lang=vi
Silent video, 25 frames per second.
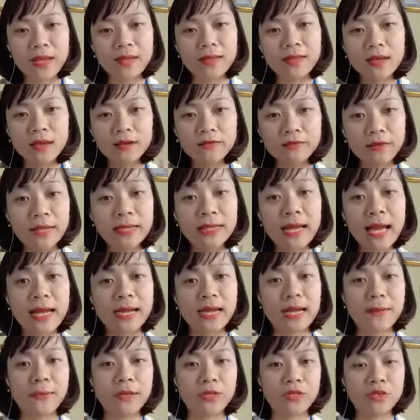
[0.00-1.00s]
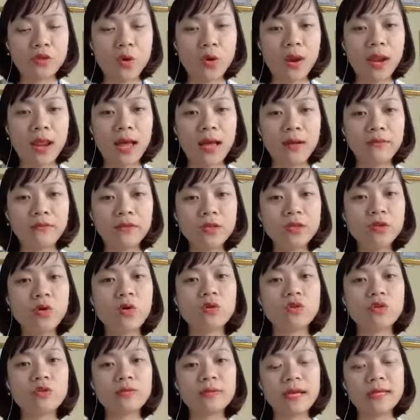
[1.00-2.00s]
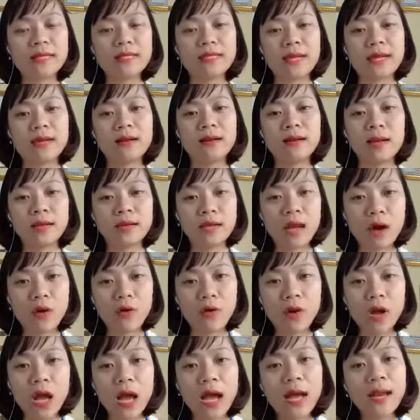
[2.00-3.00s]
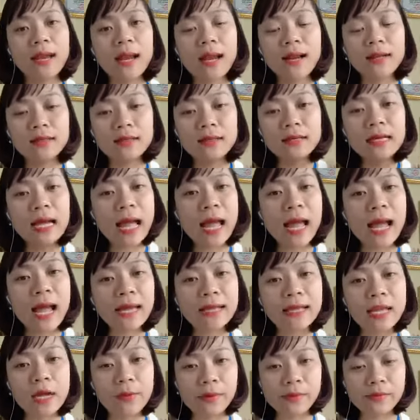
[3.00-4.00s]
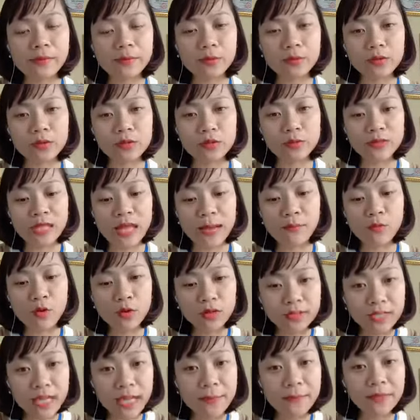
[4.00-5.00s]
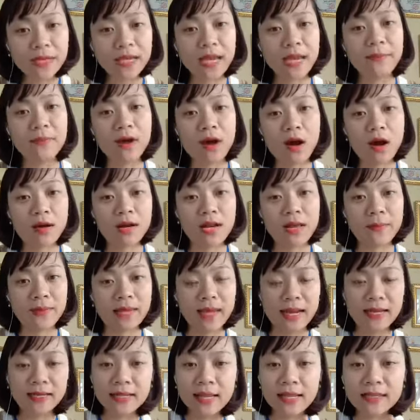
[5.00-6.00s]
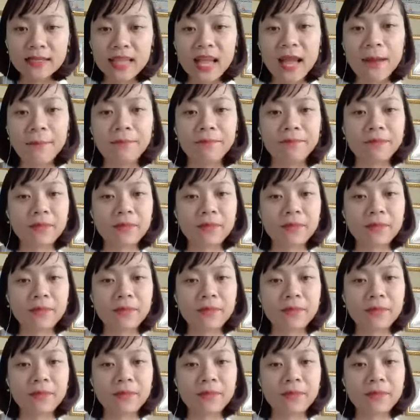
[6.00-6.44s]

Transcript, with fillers: Nhưng vấn đề nằm ở chỗ là ví dụ chúng ta chỉ nhắn được lần đầu. Lần thứ hai nếu mà chúng ta muốn tìm kiếm họ để mà nhắn tin tiếp,